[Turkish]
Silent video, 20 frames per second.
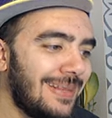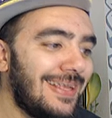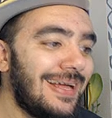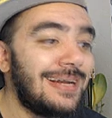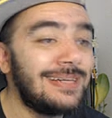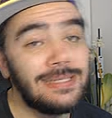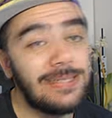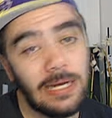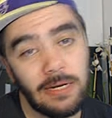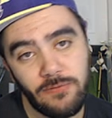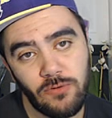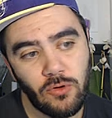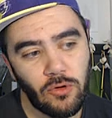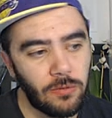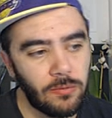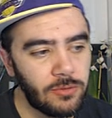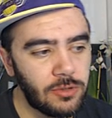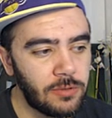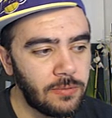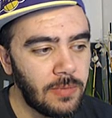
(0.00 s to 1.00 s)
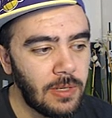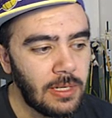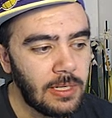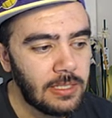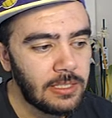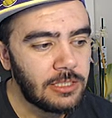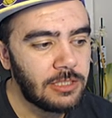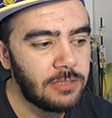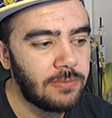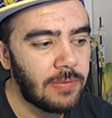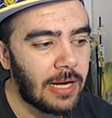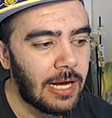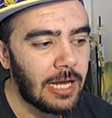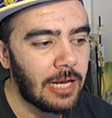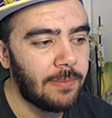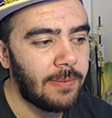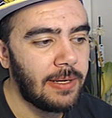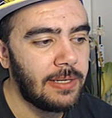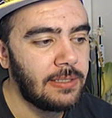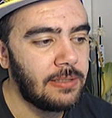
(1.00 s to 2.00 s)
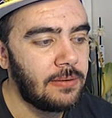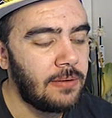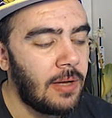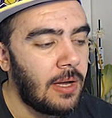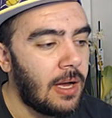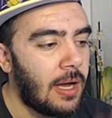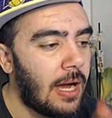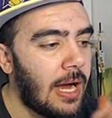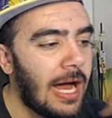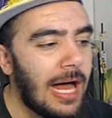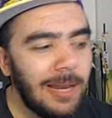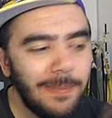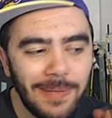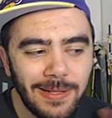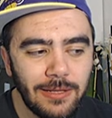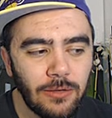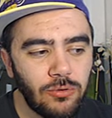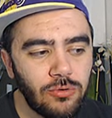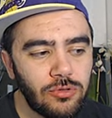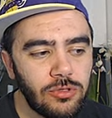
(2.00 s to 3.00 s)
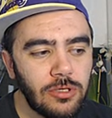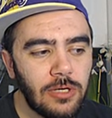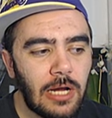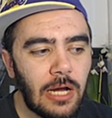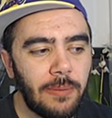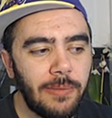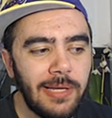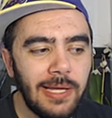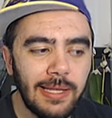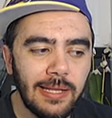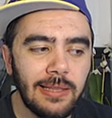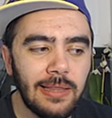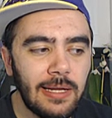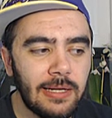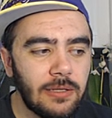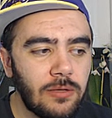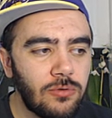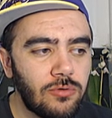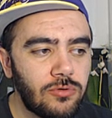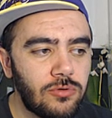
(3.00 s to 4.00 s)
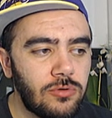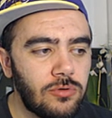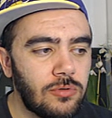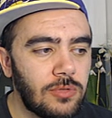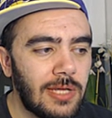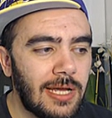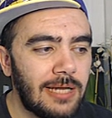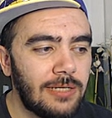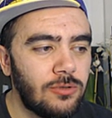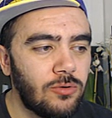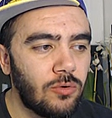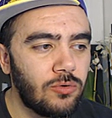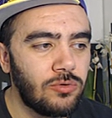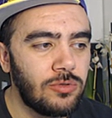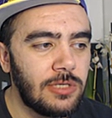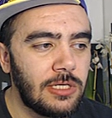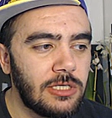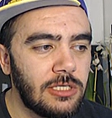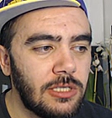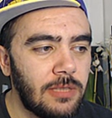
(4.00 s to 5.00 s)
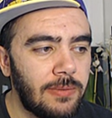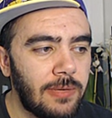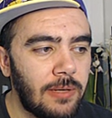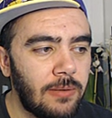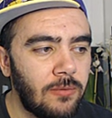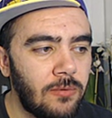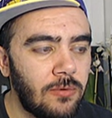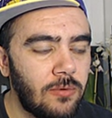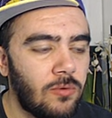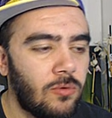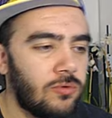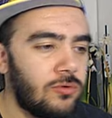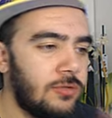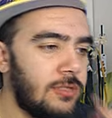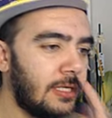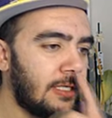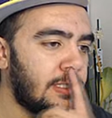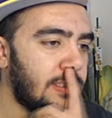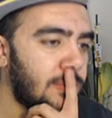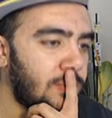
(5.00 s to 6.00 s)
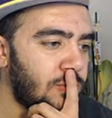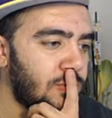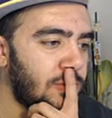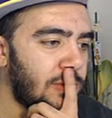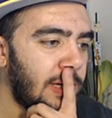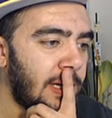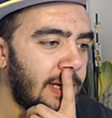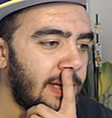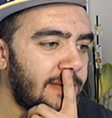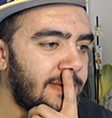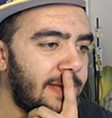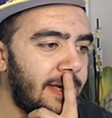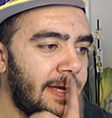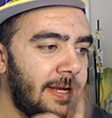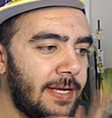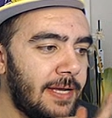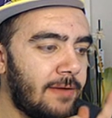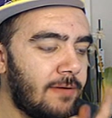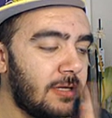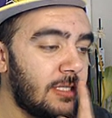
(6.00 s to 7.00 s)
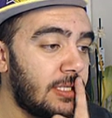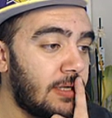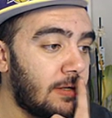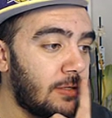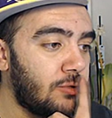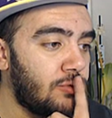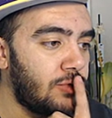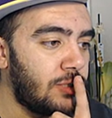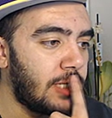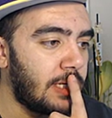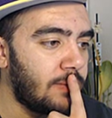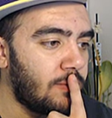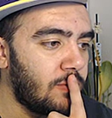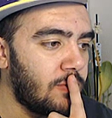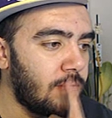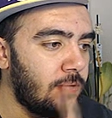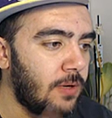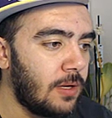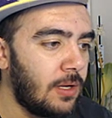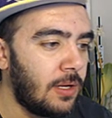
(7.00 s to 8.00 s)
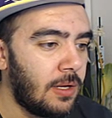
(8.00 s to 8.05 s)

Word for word: Ters tarafta görmüşüm. Şimdi Albay Alba'da dursun abi. Yedeklerde dursun. Gerçi 30 yaşında mı lan? 30 yaşında. Bu değeri yavaş yavaş düşer bunun.